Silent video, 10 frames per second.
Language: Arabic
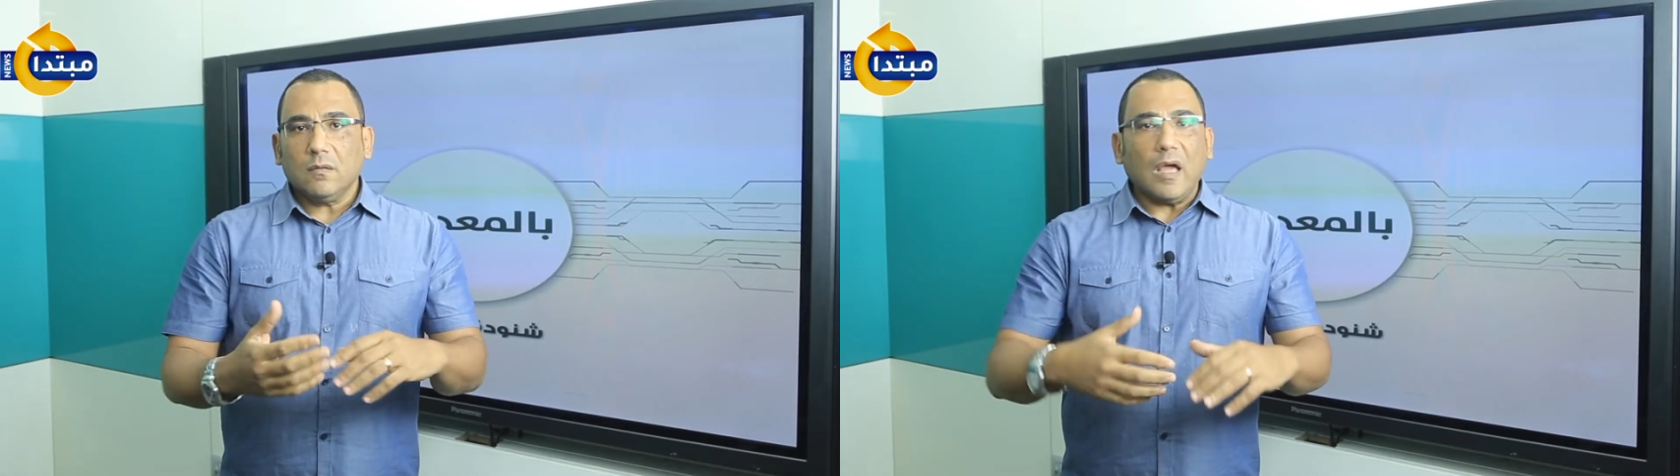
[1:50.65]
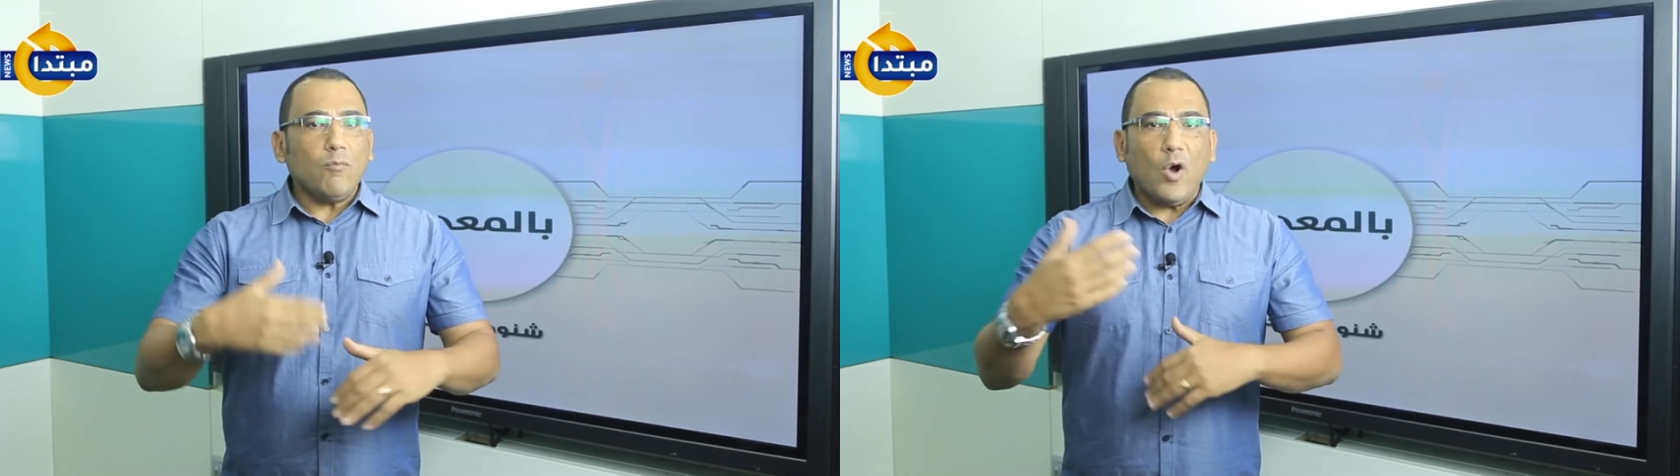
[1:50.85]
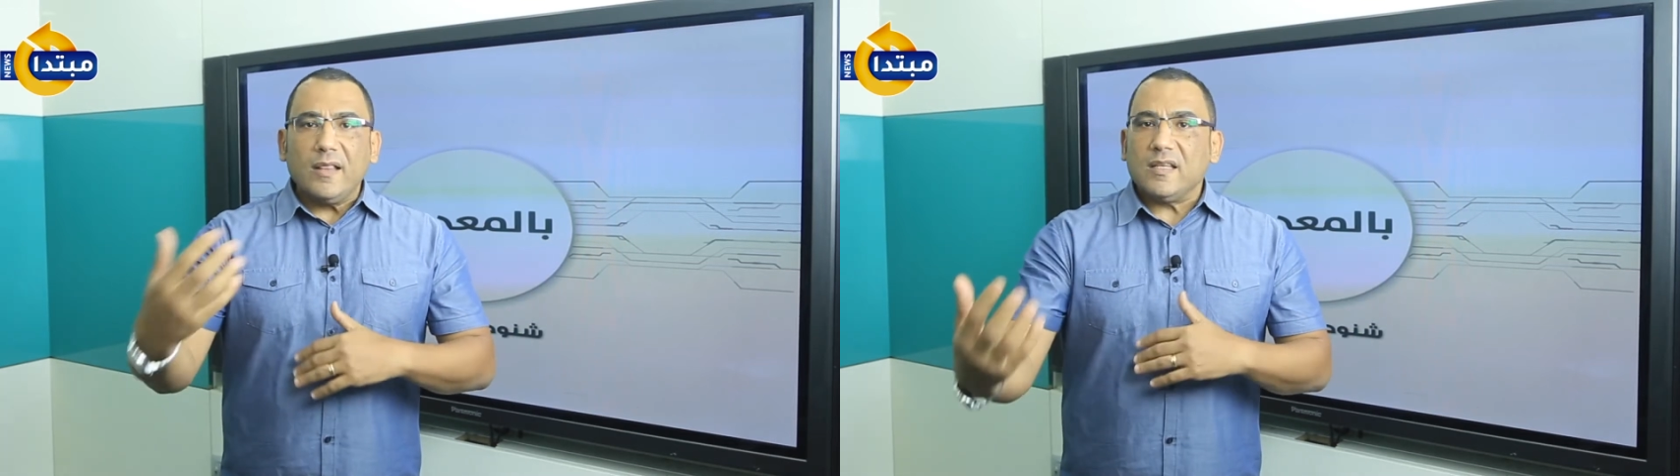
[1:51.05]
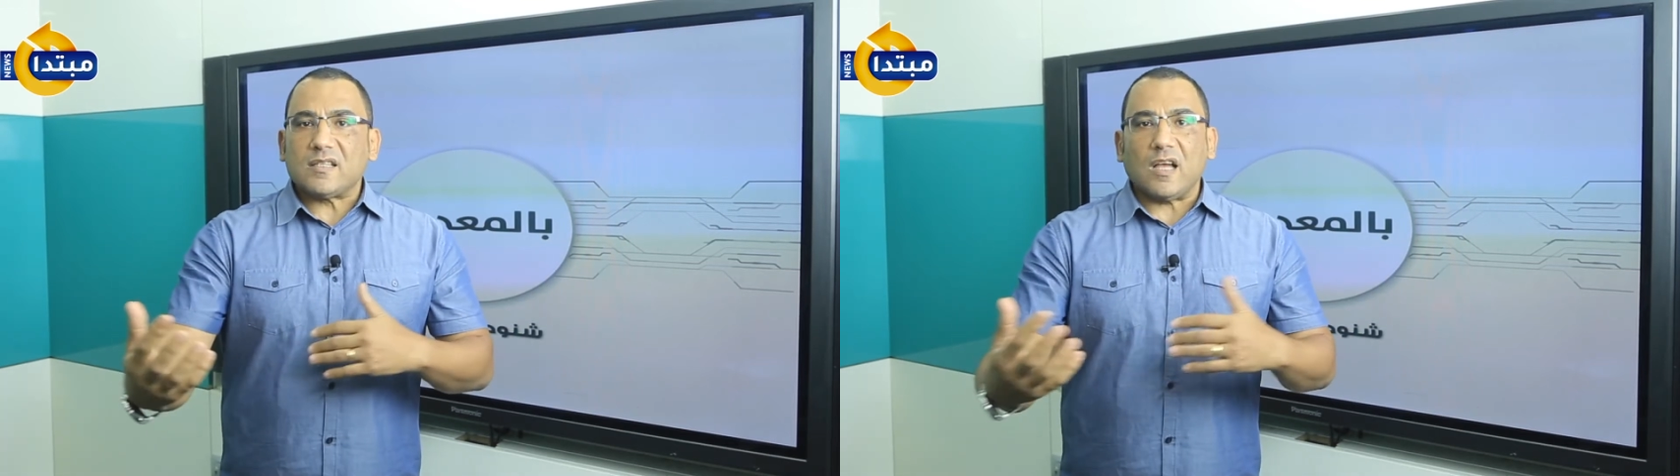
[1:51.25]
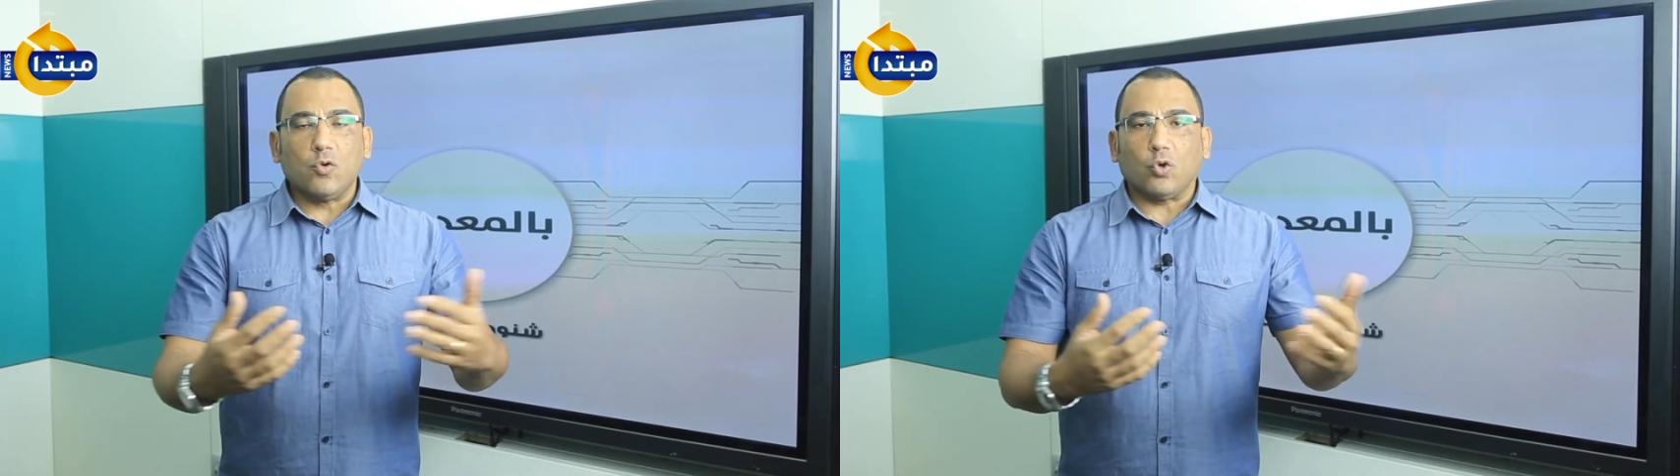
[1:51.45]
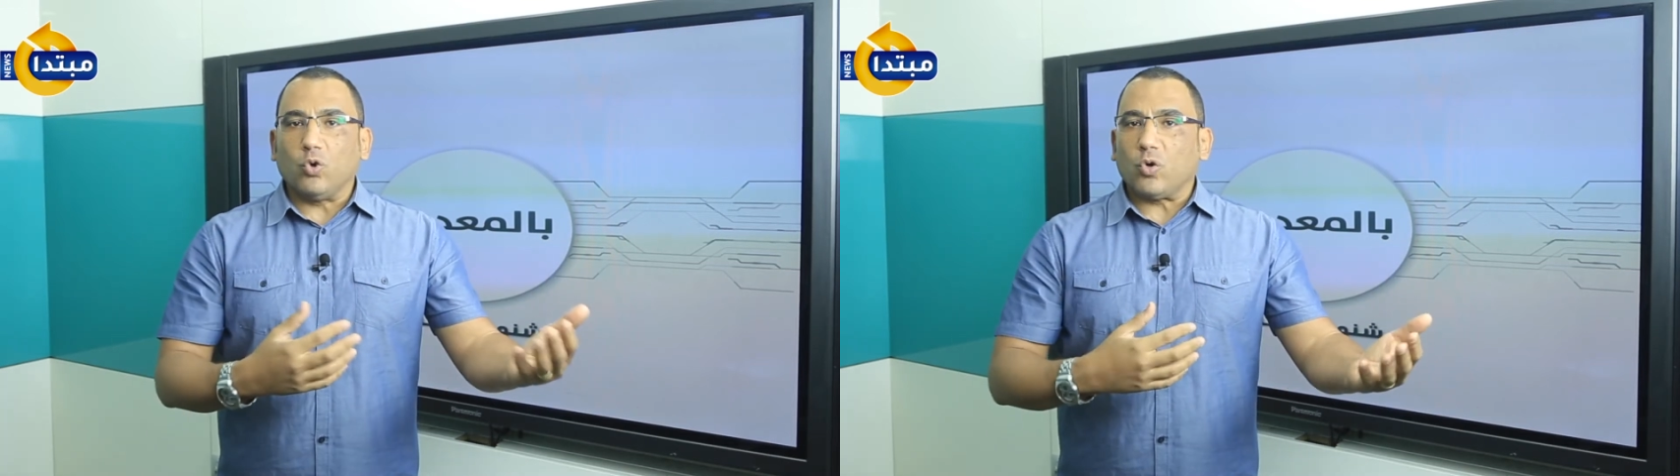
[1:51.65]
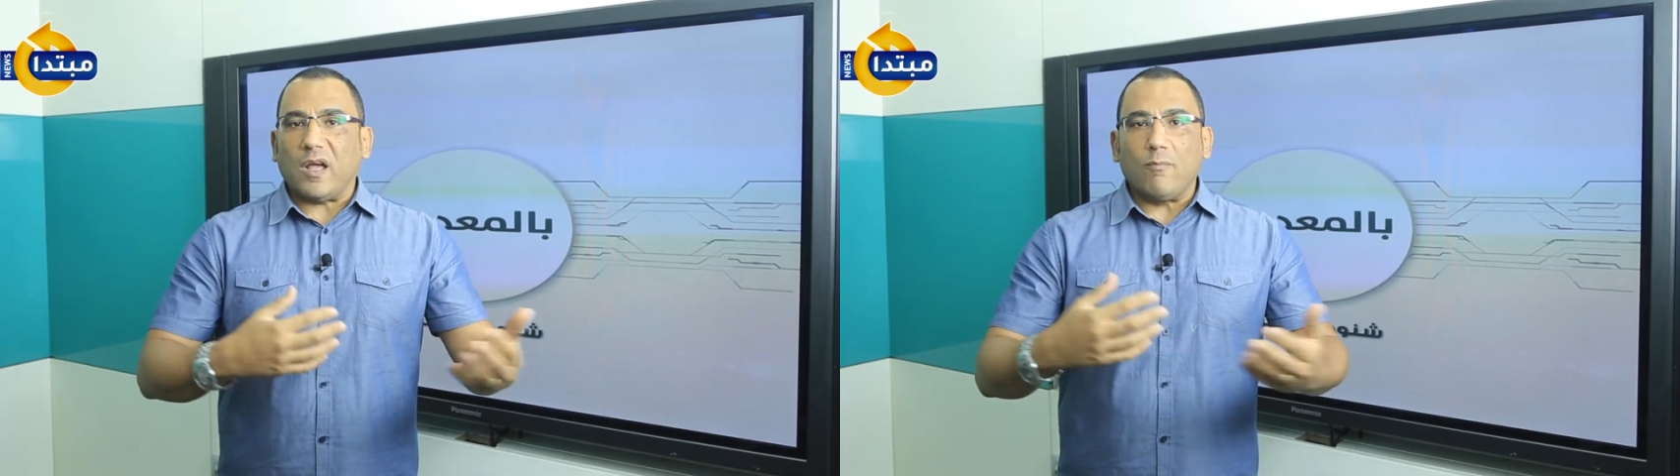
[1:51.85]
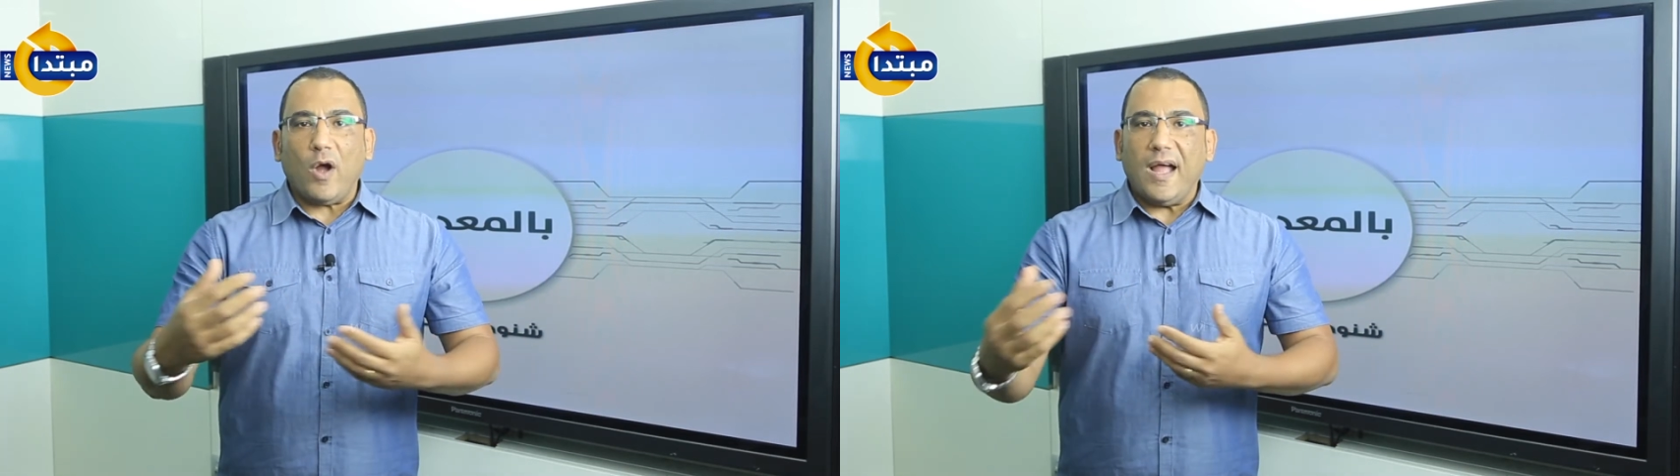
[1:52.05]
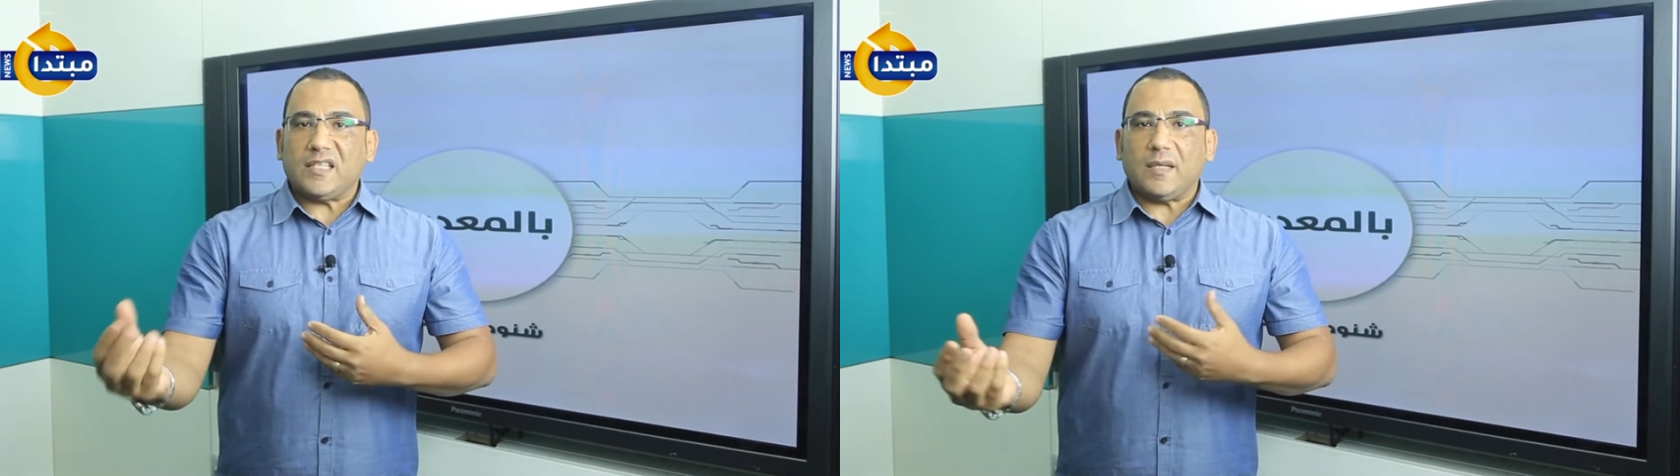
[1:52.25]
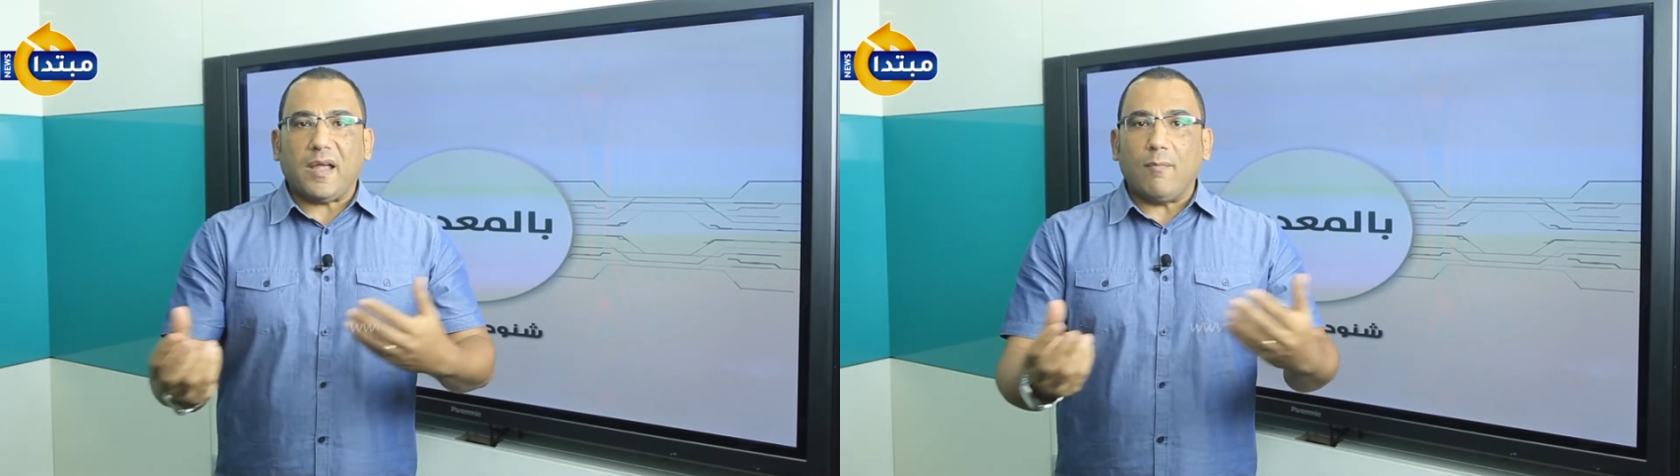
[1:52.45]
كان مهندس كان دكتور كان
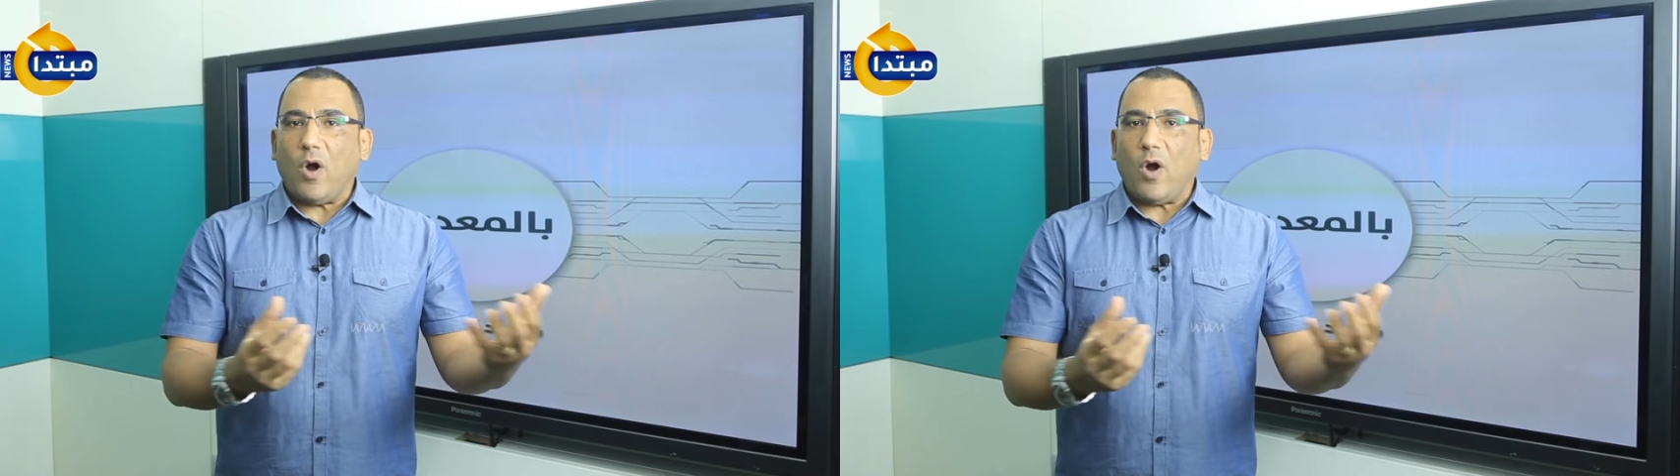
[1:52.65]
محاسب كان